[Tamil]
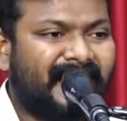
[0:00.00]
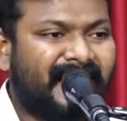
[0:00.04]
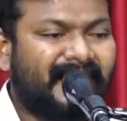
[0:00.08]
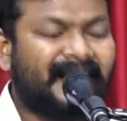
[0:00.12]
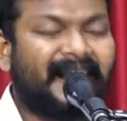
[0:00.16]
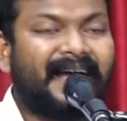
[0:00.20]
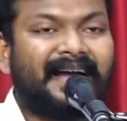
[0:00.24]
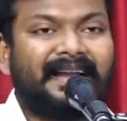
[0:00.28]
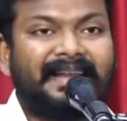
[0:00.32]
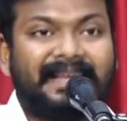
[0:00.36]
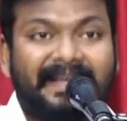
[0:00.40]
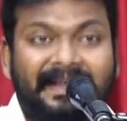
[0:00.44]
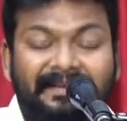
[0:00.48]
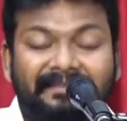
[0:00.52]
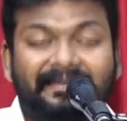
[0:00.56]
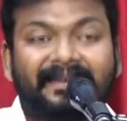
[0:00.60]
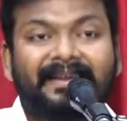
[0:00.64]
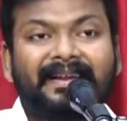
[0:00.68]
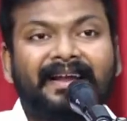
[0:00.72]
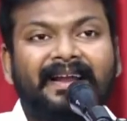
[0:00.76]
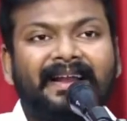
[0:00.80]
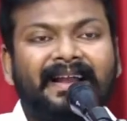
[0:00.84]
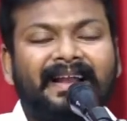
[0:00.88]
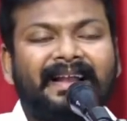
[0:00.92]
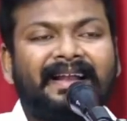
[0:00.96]
ஆனால்
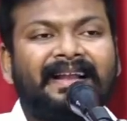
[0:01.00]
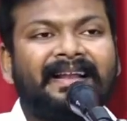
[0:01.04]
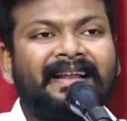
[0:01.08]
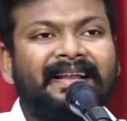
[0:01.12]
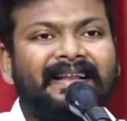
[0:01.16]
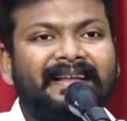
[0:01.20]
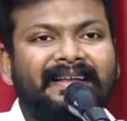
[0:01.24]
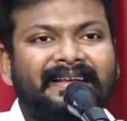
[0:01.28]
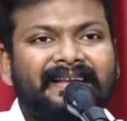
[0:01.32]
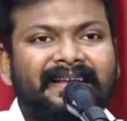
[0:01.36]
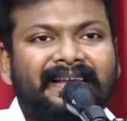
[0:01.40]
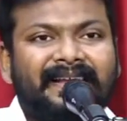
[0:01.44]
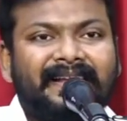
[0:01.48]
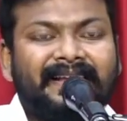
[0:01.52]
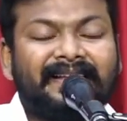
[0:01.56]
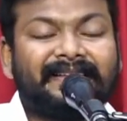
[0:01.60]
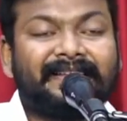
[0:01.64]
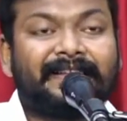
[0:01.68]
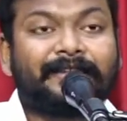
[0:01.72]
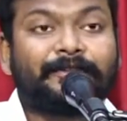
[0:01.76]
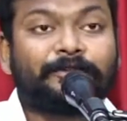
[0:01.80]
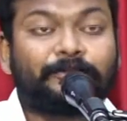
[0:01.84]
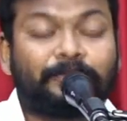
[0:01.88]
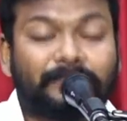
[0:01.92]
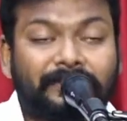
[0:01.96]
இவர்கள்
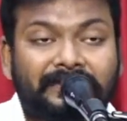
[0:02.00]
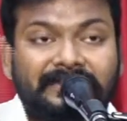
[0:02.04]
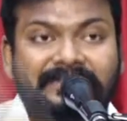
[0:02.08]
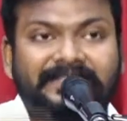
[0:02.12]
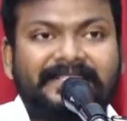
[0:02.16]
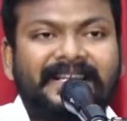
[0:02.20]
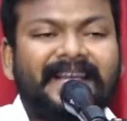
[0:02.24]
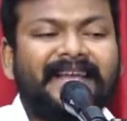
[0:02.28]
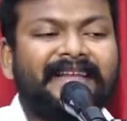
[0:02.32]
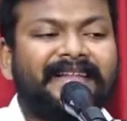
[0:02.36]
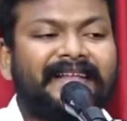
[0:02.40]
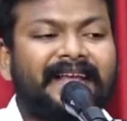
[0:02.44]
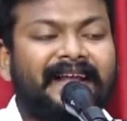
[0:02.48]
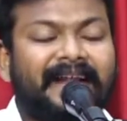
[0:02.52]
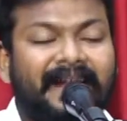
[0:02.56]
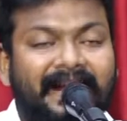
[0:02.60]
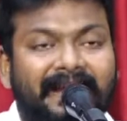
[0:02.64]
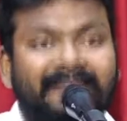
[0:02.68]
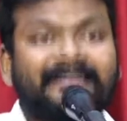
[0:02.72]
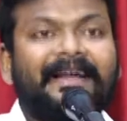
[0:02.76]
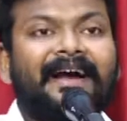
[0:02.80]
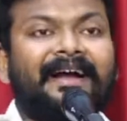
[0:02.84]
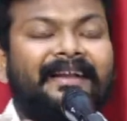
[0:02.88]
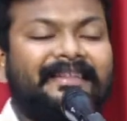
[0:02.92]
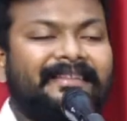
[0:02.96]
இந்த துர்ச்செய்தியை
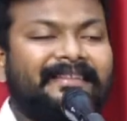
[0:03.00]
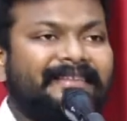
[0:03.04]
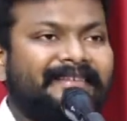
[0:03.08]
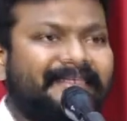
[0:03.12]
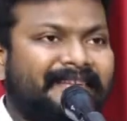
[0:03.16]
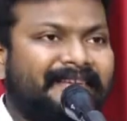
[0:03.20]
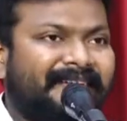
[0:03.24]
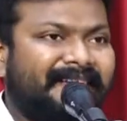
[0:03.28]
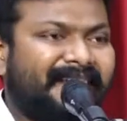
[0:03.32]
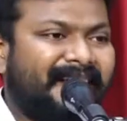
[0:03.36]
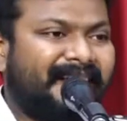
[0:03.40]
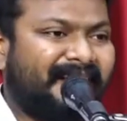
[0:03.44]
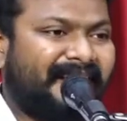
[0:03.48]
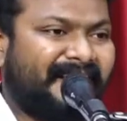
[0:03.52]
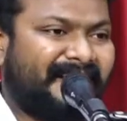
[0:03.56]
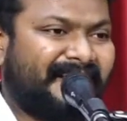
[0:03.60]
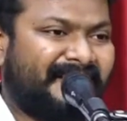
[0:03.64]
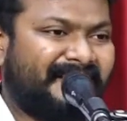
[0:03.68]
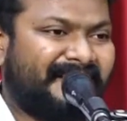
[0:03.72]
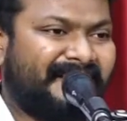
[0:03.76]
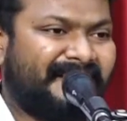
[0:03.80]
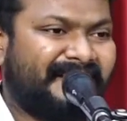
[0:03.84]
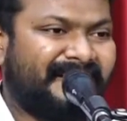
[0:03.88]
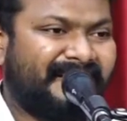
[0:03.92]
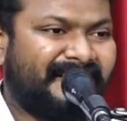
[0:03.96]
கேட்டு அழுதுட்டு இருக்கிறாங்க
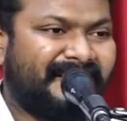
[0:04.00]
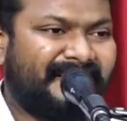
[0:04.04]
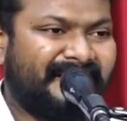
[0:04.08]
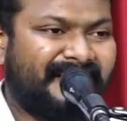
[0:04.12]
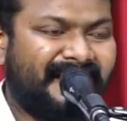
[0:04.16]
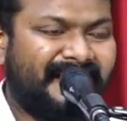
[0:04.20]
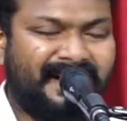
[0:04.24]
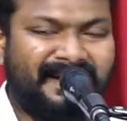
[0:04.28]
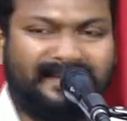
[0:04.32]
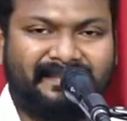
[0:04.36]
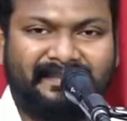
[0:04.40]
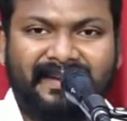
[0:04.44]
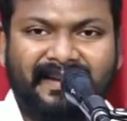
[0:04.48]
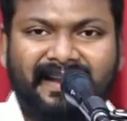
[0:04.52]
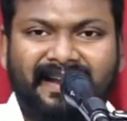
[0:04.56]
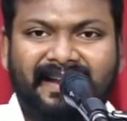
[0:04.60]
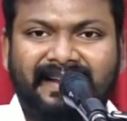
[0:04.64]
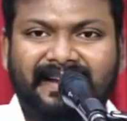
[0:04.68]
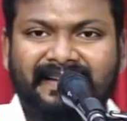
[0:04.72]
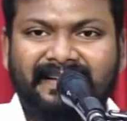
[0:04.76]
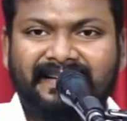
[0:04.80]
ஆமேன்